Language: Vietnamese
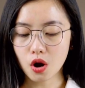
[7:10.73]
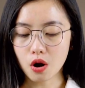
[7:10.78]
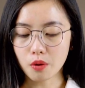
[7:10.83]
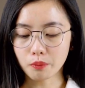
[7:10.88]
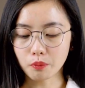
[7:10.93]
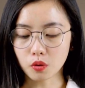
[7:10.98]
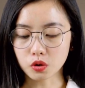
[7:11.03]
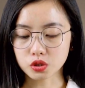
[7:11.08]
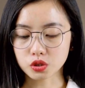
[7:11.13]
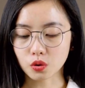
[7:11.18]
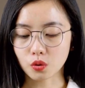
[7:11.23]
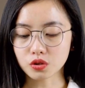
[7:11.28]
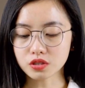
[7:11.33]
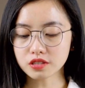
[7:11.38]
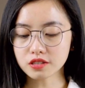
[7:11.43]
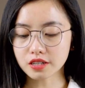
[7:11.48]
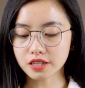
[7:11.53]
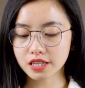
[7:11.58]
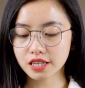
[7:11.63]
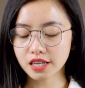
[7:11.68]
một số
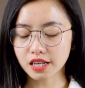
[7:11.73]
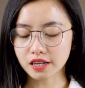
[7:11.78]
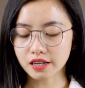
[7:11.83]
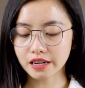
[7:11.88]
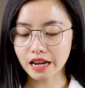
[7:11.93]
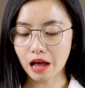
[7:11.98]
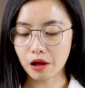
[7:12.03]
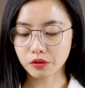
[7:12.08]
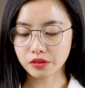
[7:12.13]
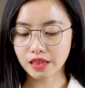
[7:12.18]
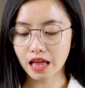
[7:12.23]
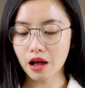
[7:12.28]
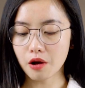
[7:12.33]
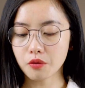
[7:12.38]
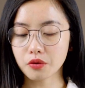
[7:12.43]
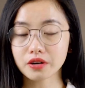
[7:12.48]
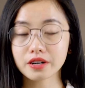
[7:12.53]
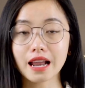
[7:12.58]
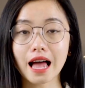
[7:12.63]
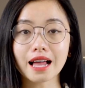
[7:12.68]
sự kiện đào tạo
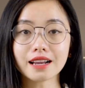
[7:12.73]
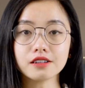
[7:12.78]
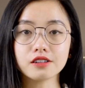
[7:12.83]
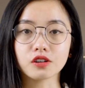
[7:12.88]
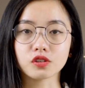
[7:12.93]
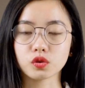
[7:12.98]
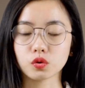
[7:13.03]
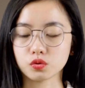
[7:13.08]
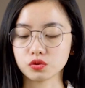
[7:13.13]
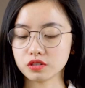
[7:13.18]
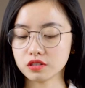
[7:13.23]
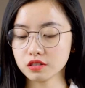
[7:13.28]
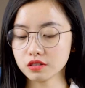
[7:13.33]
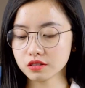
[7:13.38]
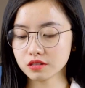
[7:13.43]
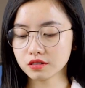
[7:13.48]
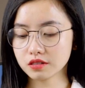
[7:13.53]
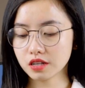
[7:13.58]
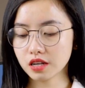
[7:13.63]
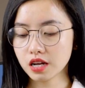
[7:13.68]
đã được tổ
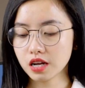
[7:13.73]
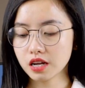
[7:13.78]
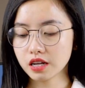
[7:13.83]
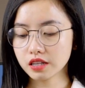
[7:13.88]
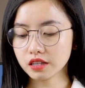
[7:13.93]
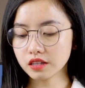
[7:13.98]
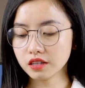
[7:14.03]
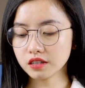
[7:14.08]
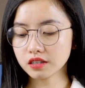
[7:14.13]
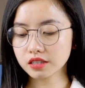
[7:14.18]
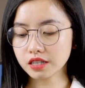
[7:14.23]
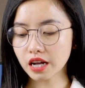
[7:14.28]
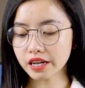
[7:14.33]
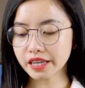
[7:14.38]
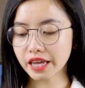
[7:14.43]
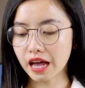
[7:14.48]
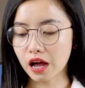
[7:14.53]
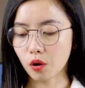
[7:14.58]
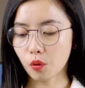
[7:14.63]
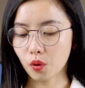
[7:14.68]
chức, nhưng các
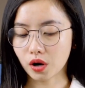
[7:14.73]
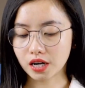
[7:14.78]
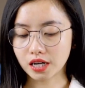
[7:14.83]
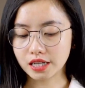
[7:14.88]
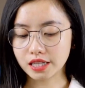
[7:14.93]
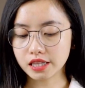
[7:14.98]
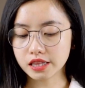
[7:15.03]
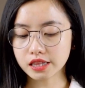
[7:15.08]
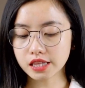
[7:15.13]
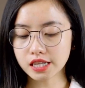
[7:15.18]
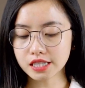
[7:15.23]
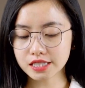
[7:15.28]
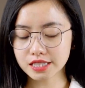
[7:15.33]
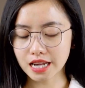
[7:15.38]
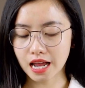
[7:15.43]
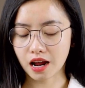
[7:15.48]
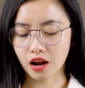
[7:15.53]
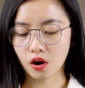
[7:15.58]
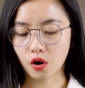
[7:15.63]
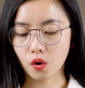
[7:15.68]
nhà quản lý tin
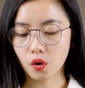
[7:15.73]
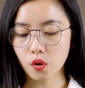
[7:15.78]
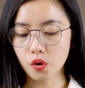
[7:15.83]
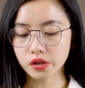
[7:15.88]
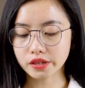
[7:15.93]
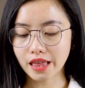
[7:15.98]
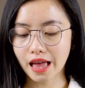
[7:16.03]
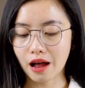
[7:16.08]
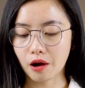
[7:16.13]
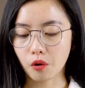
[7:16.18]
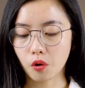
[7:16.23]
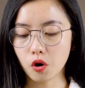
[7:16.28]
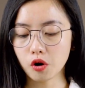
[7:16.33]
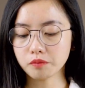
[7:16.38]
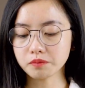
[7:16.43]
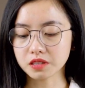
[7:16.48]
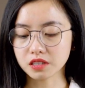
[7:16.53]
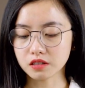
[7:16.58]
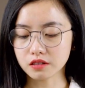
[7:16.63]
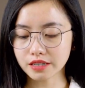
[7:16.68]
rằng hội thảo hôm
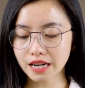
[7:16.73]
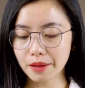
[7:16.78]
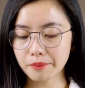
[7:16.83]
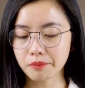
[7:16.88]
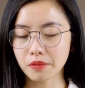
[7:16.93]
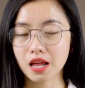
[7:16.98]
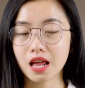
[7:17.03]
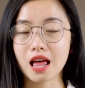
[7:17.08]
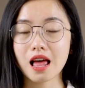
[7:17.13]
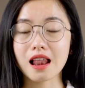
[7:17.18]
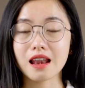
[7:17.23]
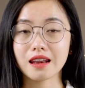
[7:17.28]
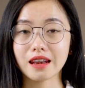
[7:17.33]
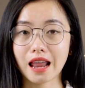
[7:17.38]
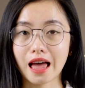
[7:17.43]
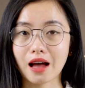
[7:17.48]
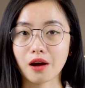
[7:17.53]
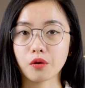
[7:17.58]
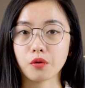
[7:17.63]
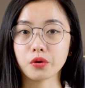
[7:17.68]
thứ năm
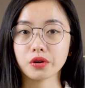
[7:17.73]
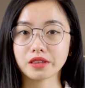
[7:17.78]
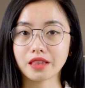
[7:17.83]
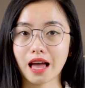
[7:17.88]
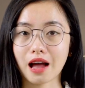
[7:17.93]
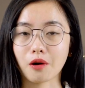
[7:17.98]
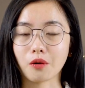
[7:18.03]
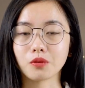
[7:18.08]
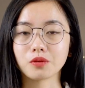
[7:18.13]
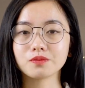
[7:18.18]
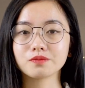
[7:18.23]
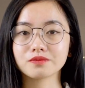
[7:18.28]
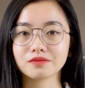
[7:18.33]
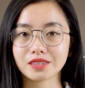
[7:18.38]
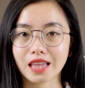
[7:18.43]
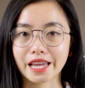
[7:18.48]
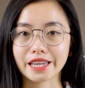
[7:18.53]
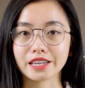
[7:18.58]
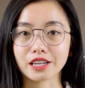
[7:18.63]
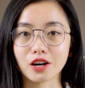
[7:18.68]
là hội thảo
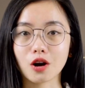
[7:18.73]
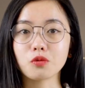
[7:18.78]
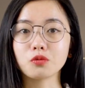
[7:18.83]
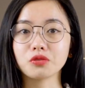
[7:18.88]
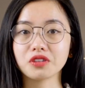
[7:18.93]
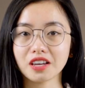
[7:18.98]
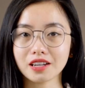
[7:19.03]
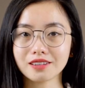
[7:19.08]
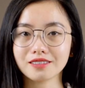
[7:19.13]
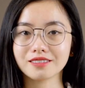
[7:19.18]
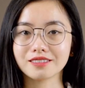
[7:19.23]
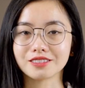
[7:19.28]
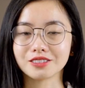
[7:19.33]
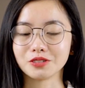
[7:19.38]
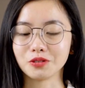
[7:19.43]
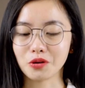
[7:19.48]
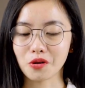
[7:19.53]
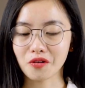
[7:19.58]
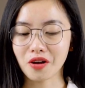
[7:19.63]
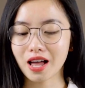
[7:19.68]
thành công nhất,
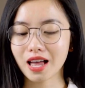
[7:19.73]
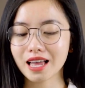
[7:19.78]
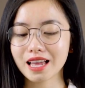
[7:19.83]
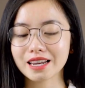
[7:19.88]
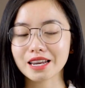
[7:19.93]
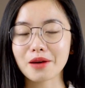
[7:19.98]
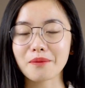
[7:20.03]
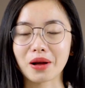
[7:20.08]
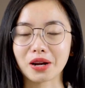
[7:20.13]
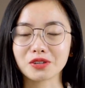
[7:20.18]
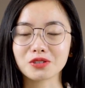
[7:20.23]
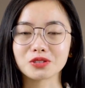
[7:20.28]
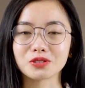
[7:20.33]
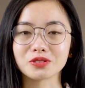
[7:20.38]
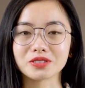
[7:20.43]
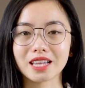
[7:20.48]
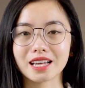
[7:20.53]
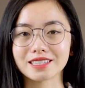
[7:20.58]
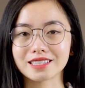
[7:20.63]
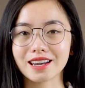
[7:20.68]
đúng không ạ? Đáp án của chúng
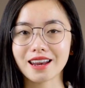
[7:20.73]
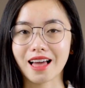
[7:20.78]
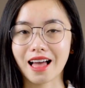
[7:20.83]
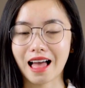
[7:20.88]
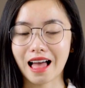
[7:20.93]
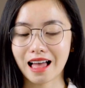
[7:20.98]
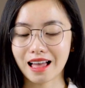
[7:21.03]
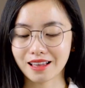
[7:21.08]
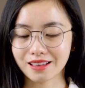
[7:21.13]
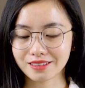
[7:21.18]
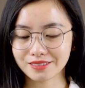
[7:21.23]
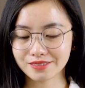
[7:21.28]
ta sẽ là A.